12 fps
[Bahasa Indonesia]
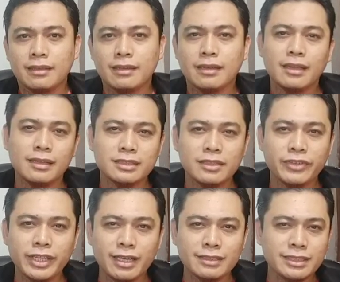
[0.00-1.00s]

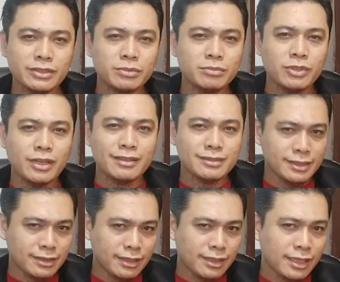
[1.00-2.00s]
Klasifikasi tumbuhan
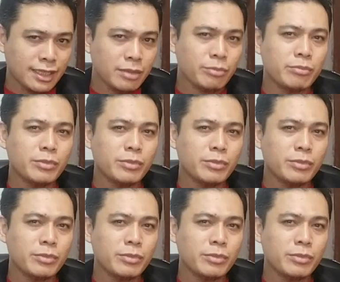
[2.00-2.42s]
sendiri